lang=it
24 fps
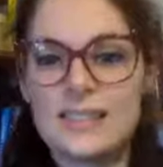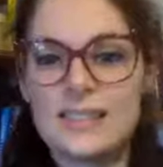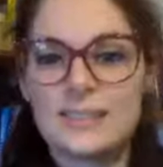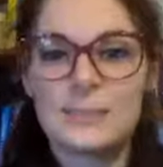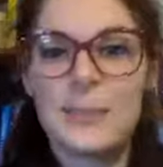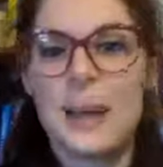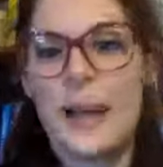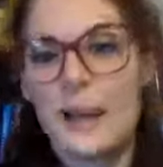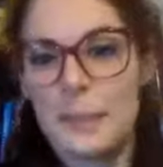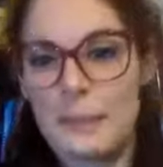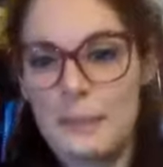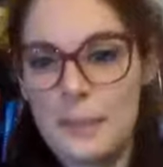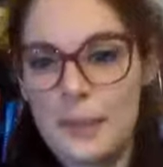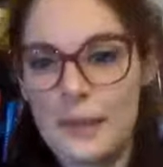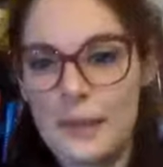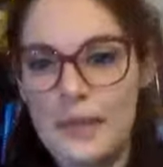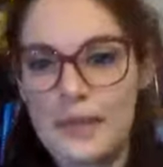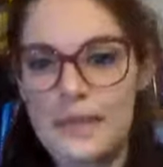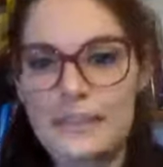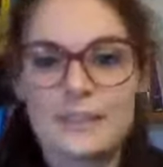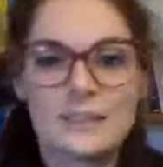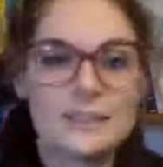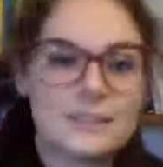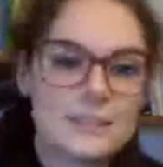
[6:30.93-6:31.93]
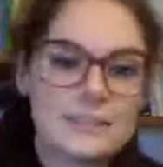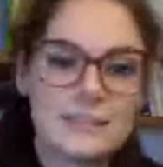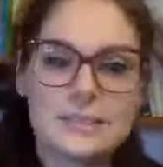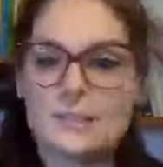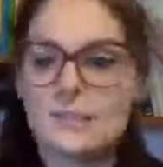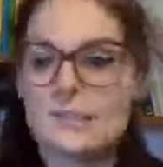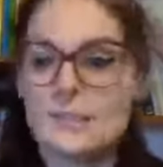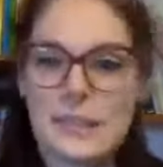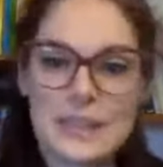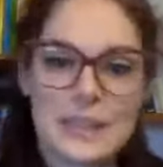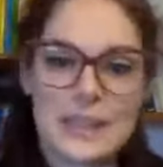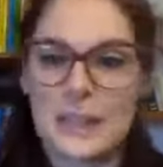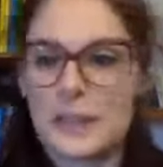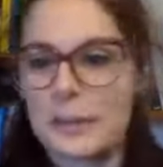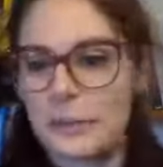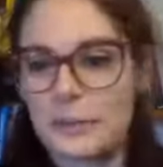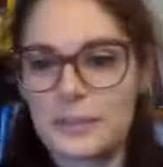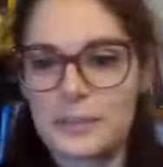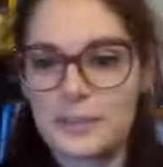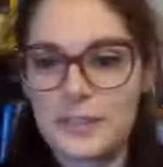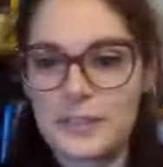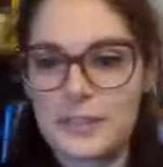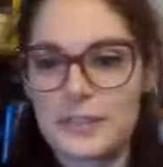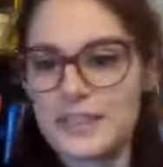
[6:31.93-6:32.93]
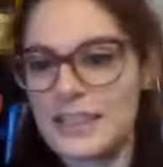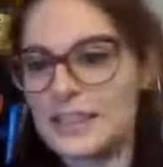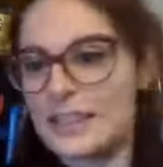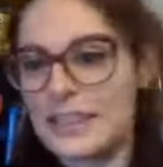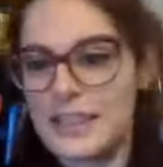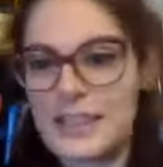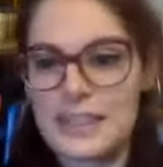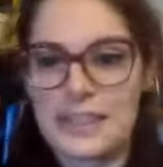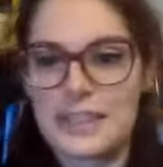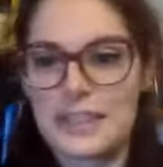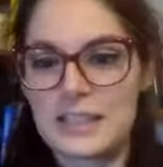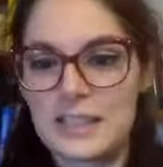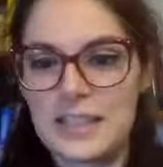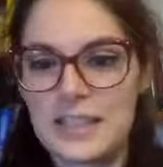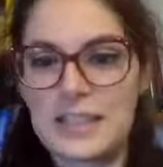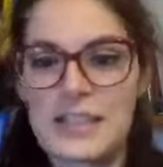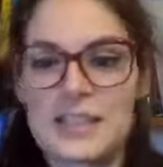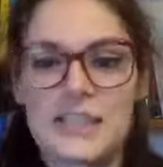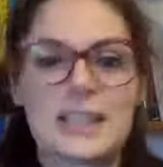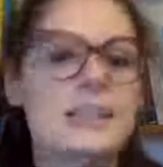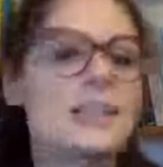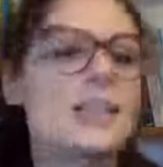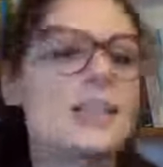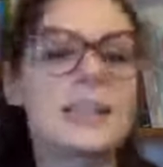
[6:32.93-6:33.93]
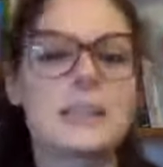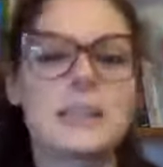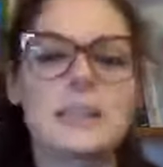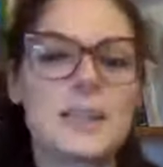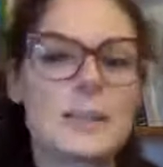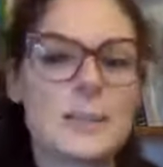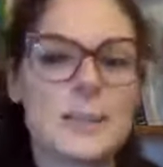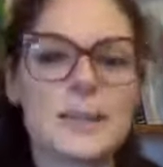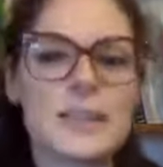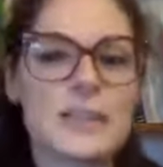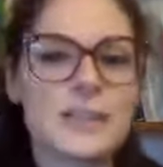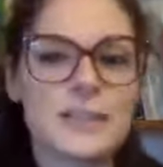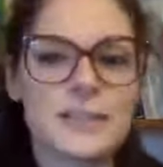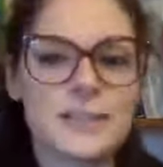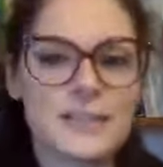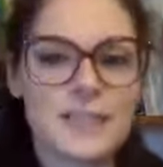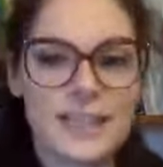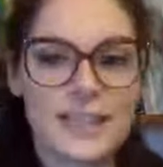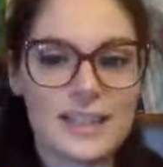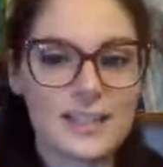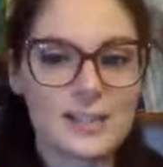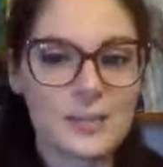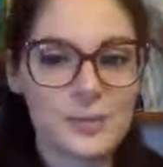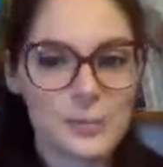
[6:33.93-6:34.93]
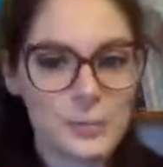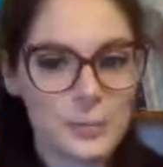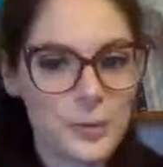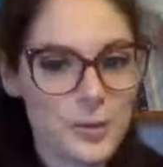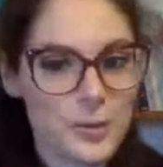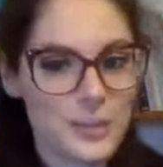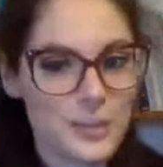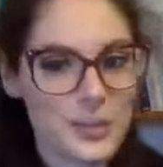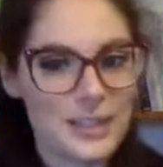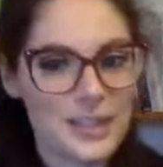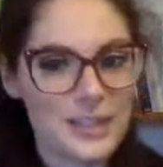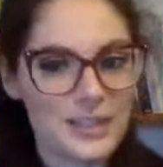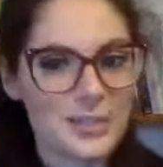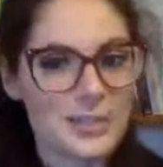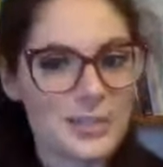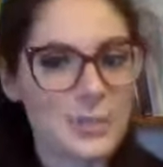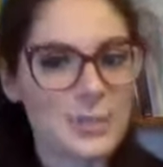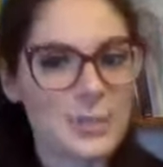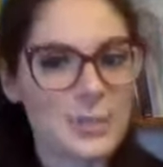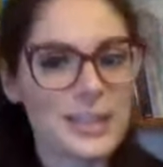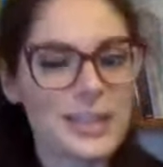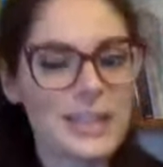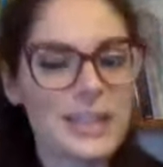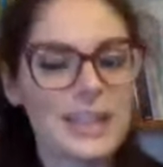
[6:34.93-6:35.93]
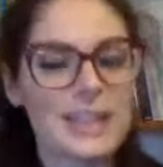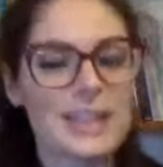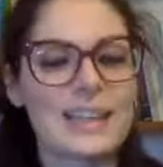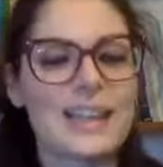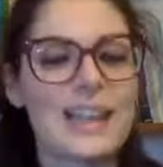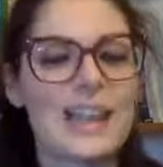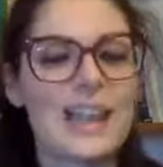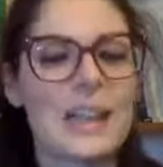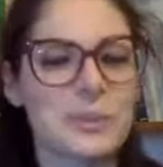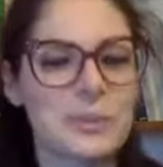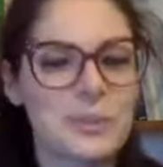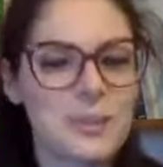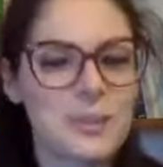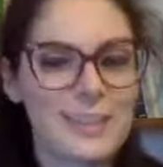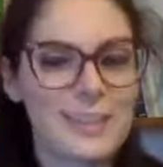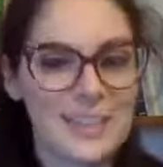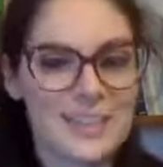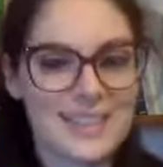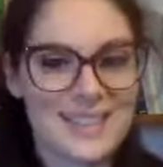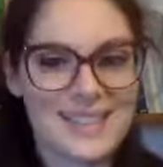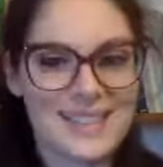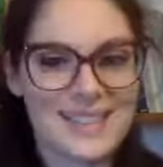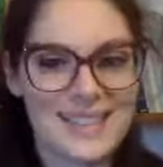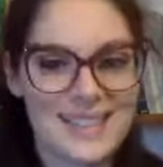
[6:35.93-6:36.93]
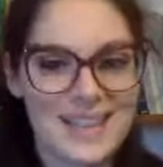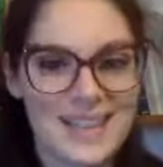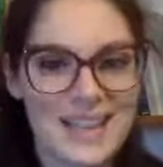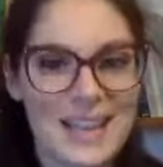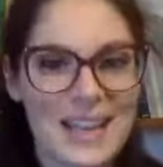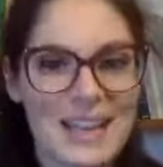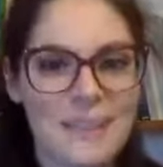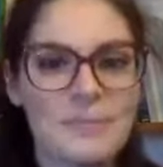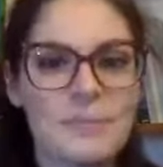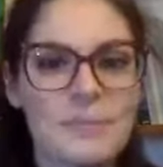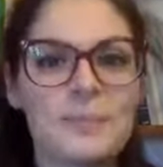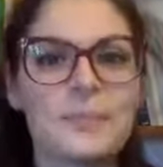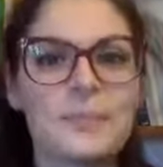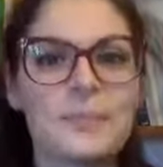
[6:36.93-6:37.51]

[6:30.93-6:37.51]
mamma, eh, materno-infantile, eccetera, eccetera, si è messo a fare un webinar sulle erbe delle streghe.